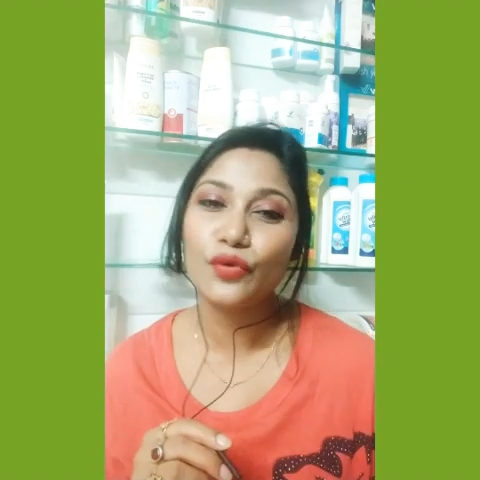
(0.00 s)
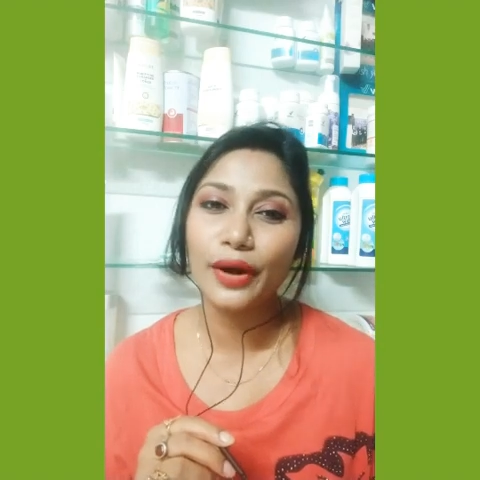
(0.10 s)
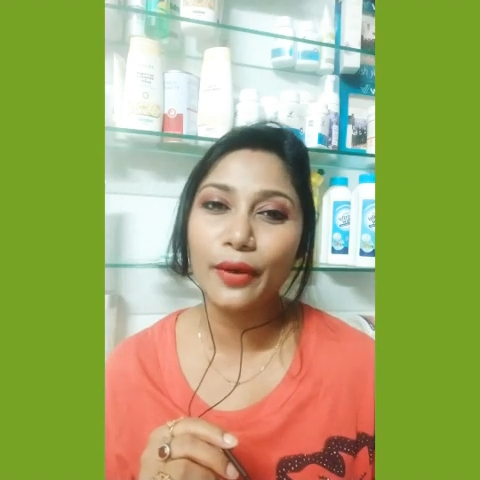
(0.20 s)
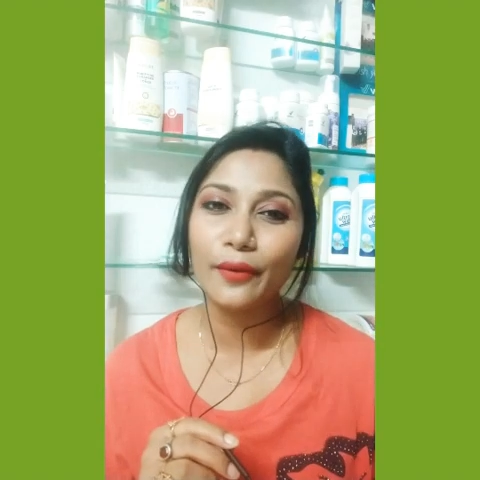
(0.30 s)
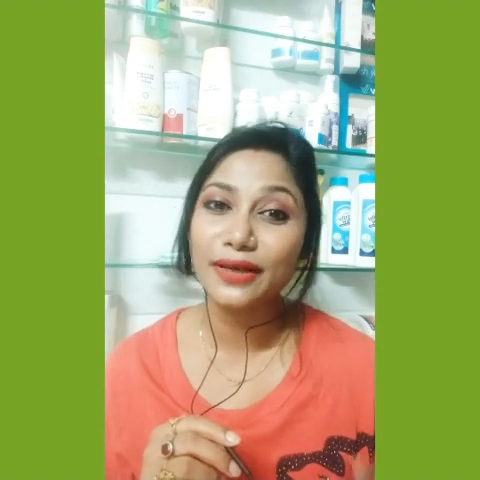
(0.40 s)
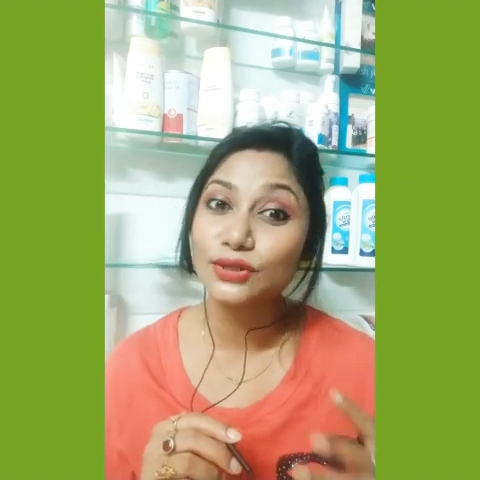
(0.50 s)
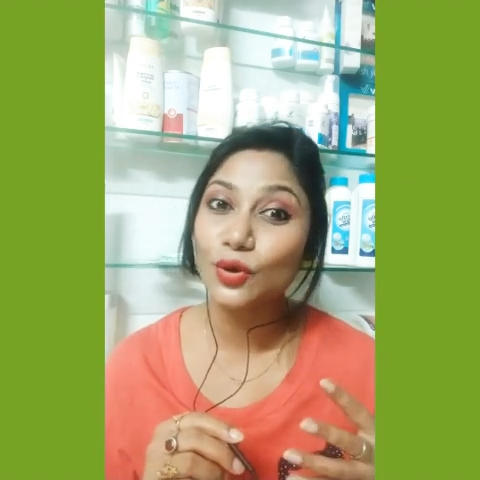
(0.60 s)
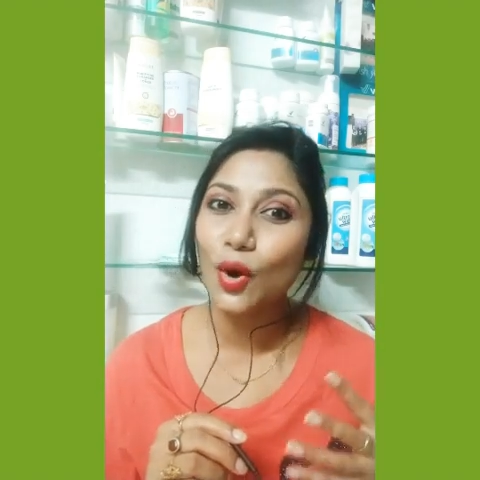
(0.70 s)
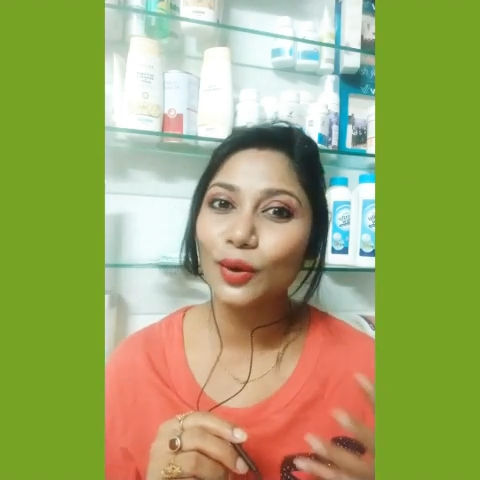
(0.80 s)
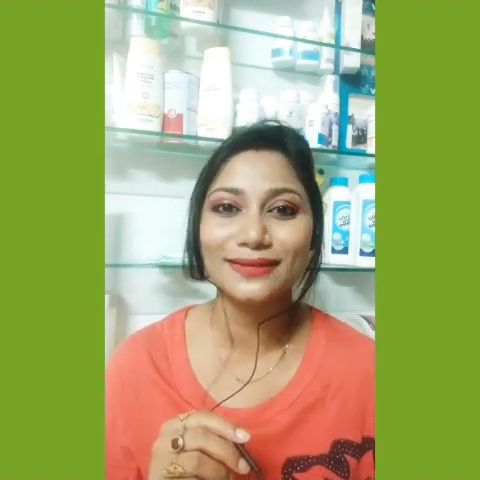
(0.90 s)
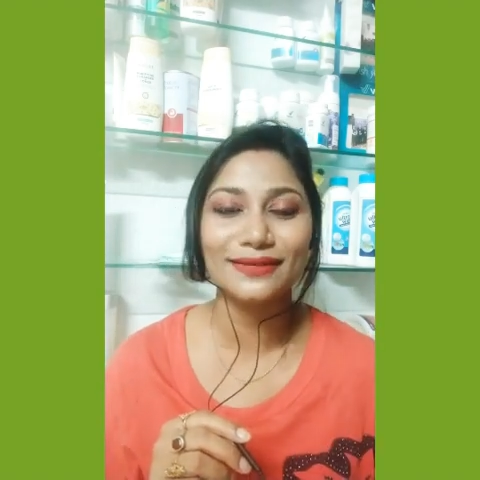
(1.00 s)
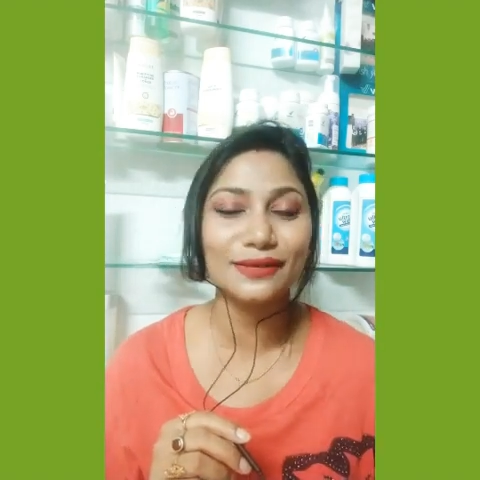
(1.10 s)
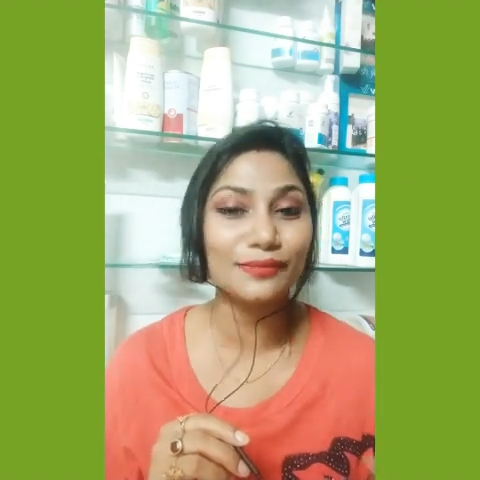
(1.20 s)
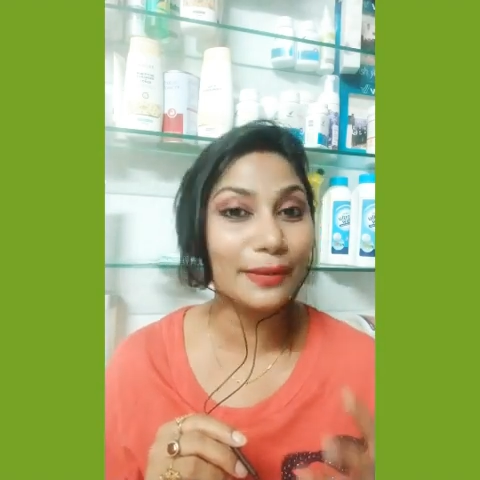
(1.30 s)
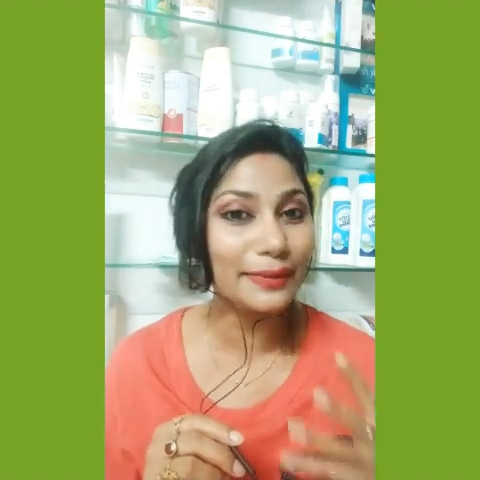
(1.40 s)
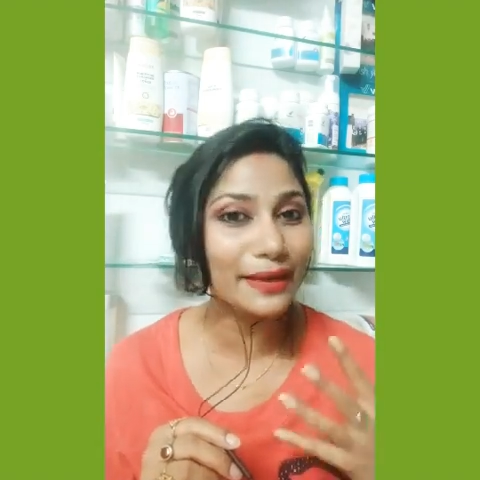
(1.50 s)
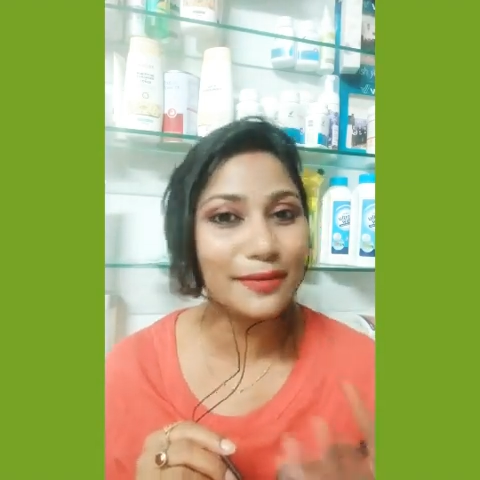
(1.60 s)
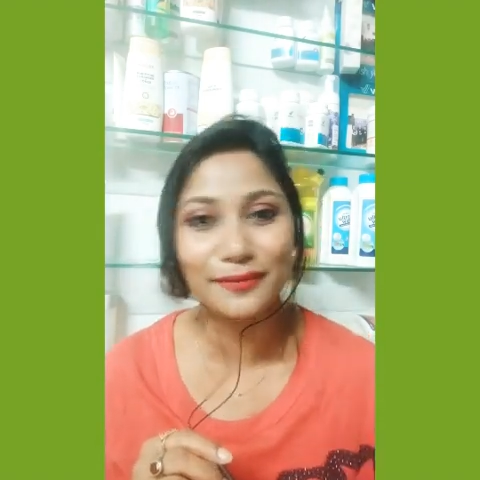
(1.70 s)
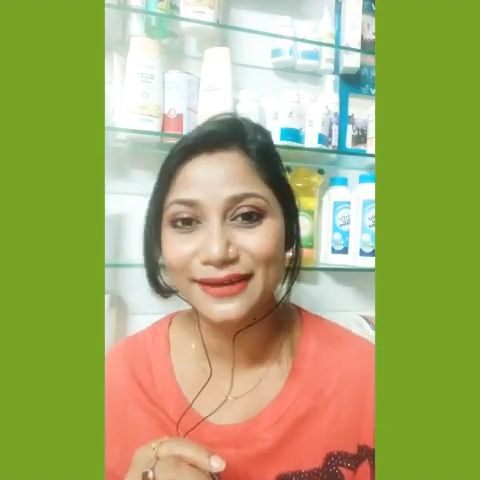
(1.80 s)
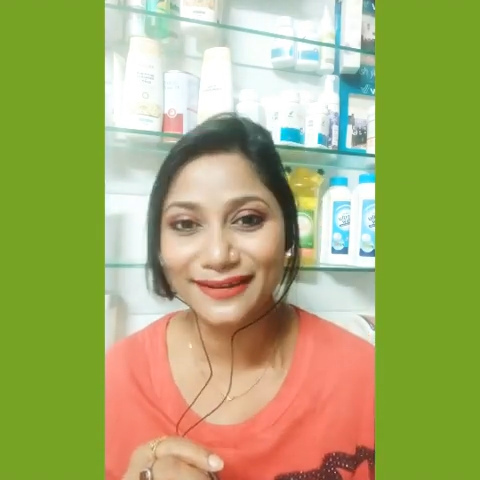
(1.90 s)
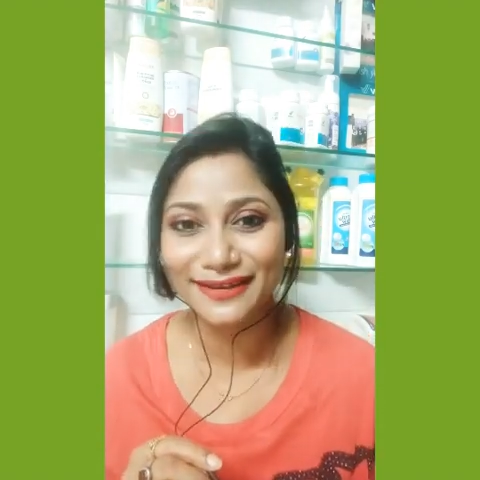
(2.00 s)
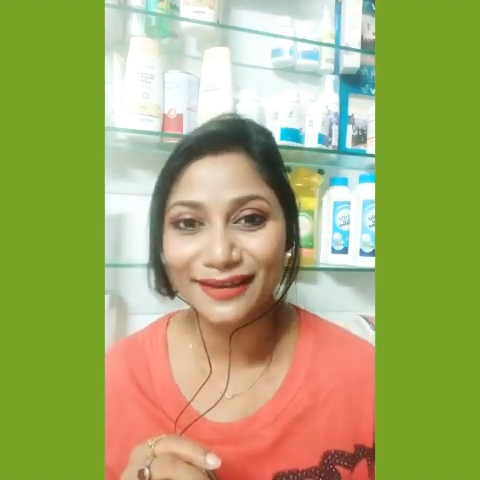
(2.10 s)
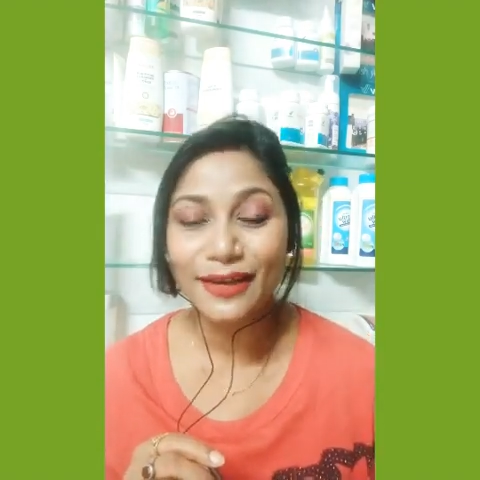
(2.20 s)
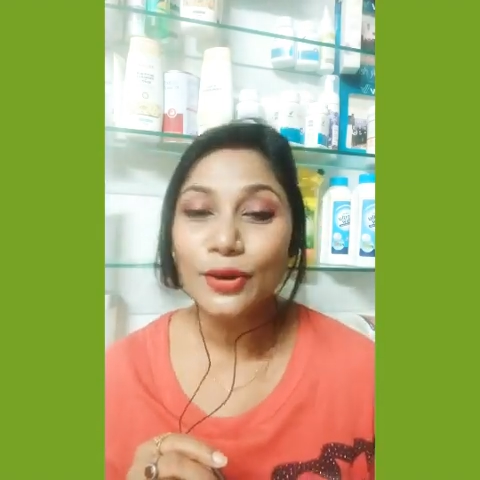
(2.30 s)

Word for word: ফোর আওয়ার্স লং লাস্টিংভাবে এইভাবেই রাখে